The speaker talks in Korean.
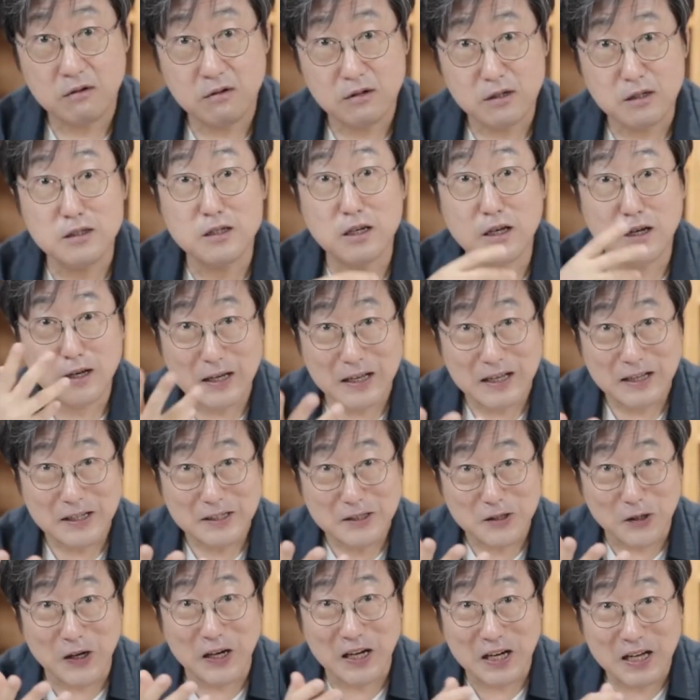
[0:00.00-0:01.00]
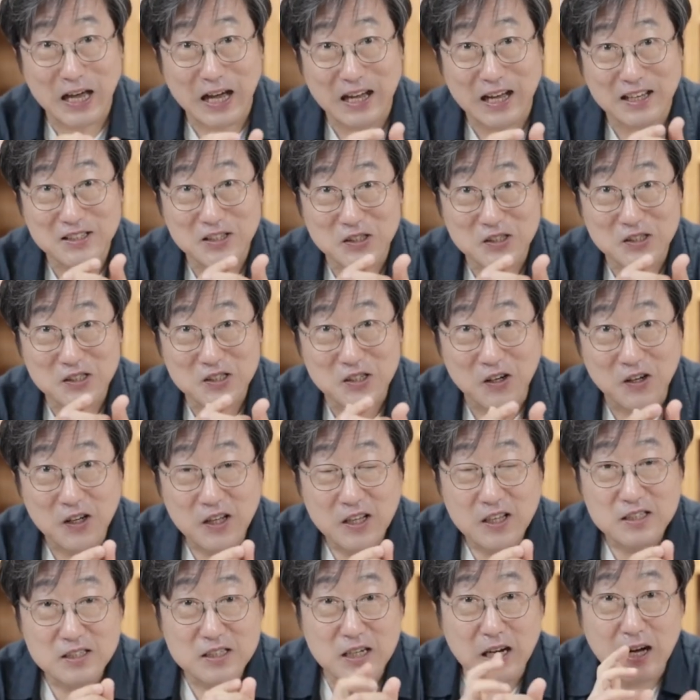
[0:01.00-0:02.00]
이제 정확하게 아셨죠?
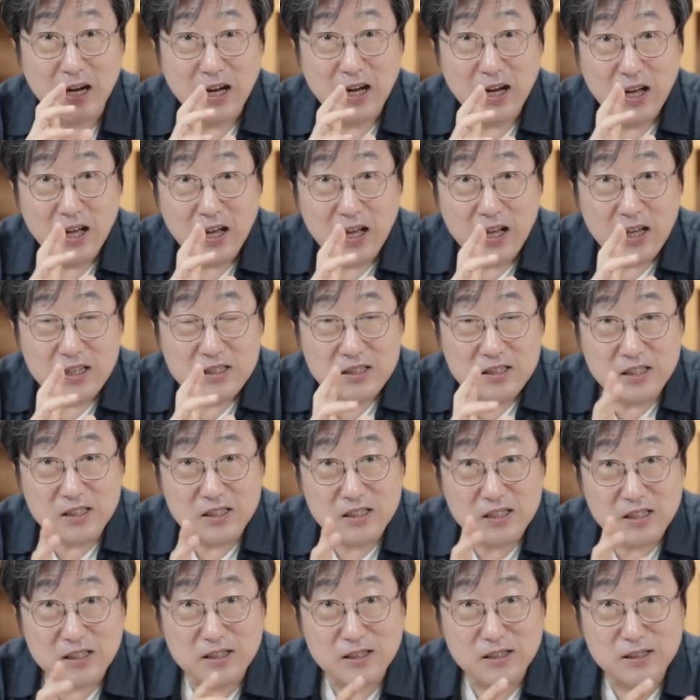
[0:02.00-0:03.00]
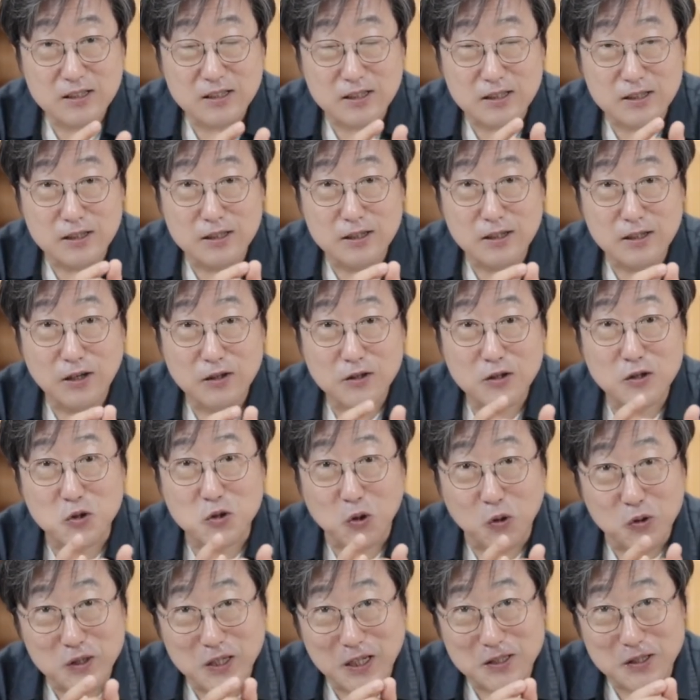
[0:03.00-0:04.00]
자, 지시를 듣는 것도
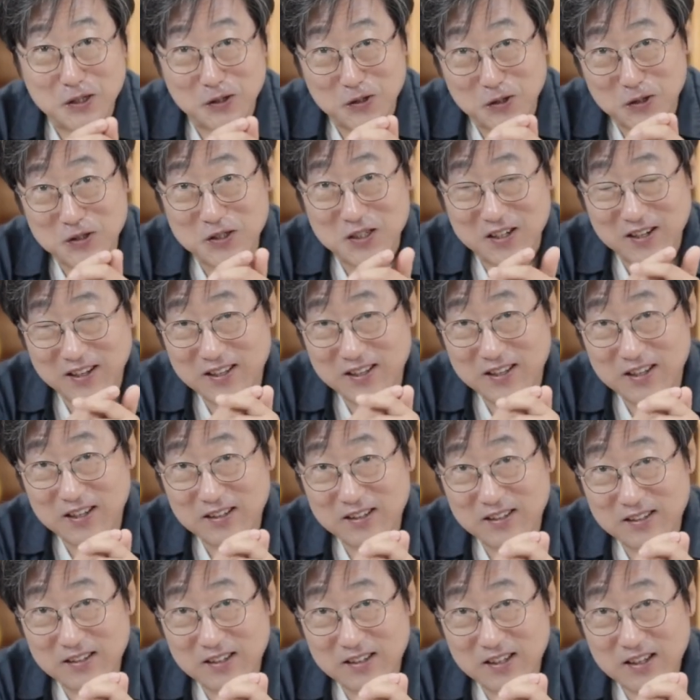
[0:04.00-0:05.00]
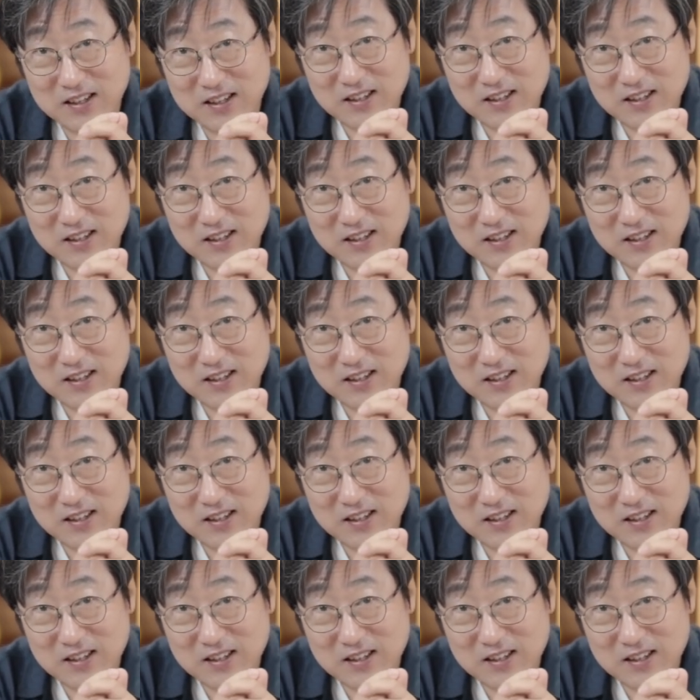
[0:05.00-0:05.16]
존재적으로 들어야 되는 거야.